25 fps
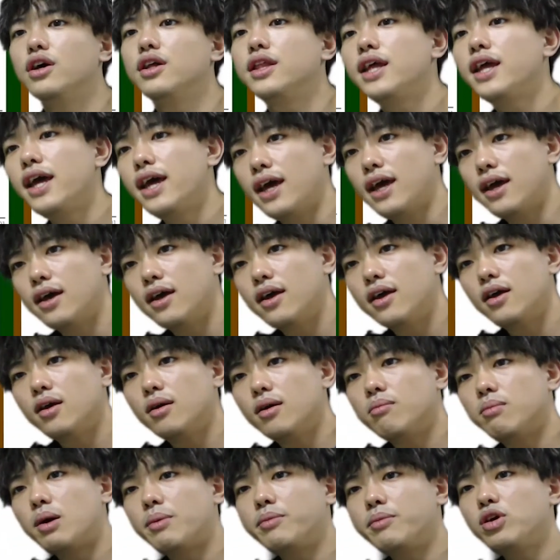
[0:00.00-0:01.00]
で、
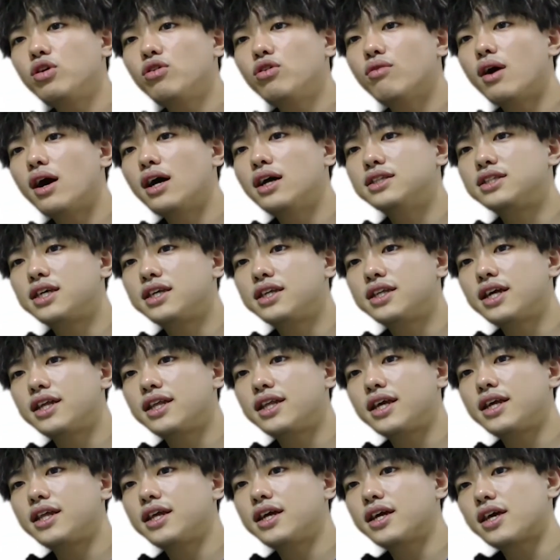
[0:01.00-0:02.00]
まあ、ミューは全体
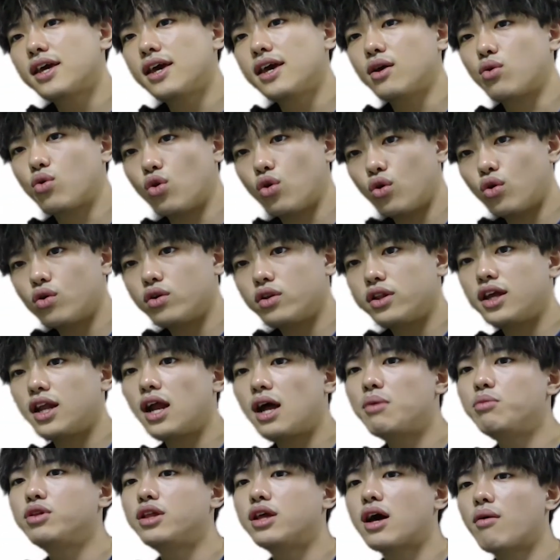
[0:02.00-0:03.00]
的な傾向。で、
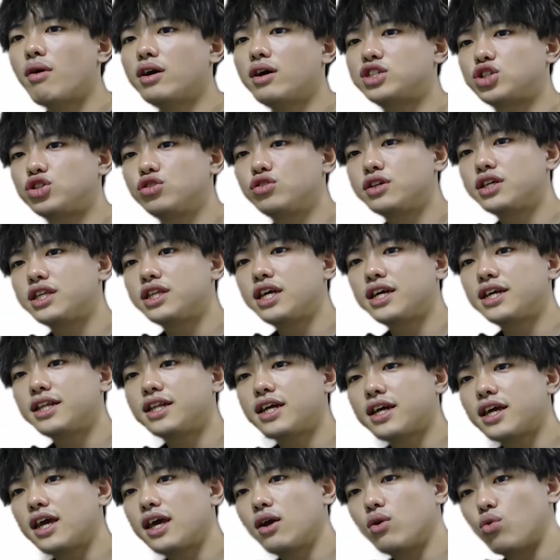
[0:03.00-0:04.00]
ラムダは周期的
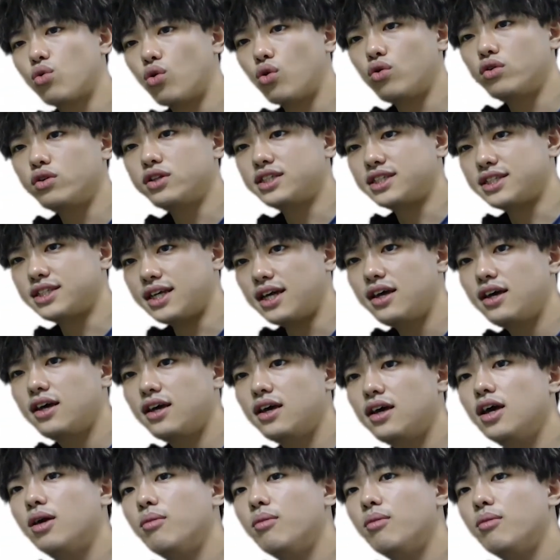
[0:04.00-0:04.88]
な傾向ですね。